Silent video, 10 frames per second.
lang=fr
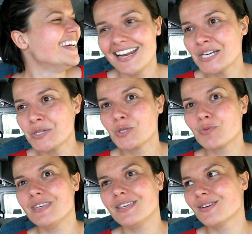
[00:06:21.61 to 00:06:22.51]
Là, je
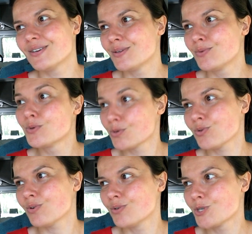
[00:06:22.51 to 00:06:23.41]
suis euh, toujours
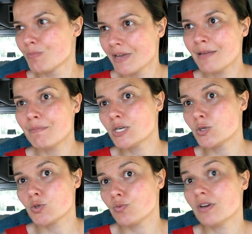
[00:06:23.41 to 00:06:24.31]
sur le chemin, mais
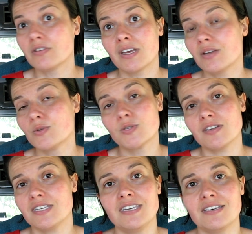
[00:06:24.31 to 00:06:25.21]
je suis en train de
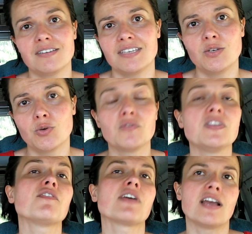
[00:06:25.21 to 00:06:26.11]
sortir et de
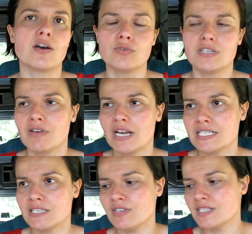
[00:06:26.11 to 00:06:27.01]
revenir vers la route et vers la
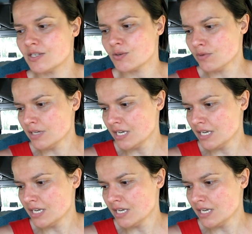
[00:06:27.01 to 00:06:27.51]
civilisation.